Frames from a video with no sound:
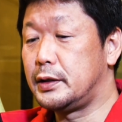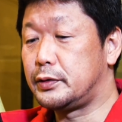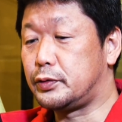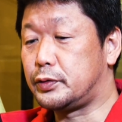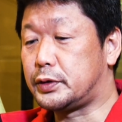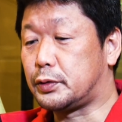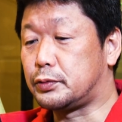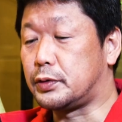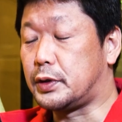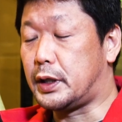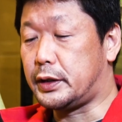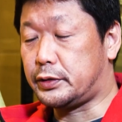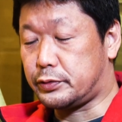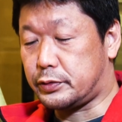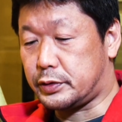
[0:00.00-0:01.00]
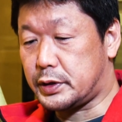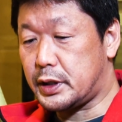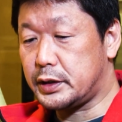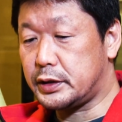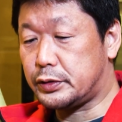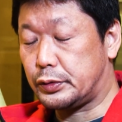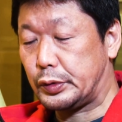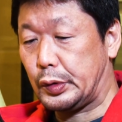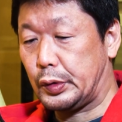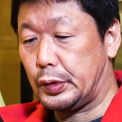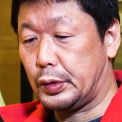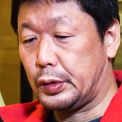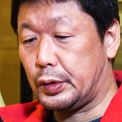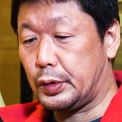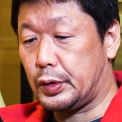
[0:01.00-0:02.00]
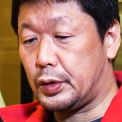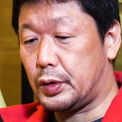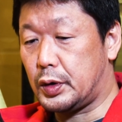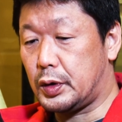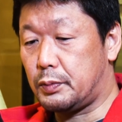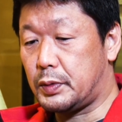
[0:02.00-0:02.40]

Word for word: といったことがありつつさらにその、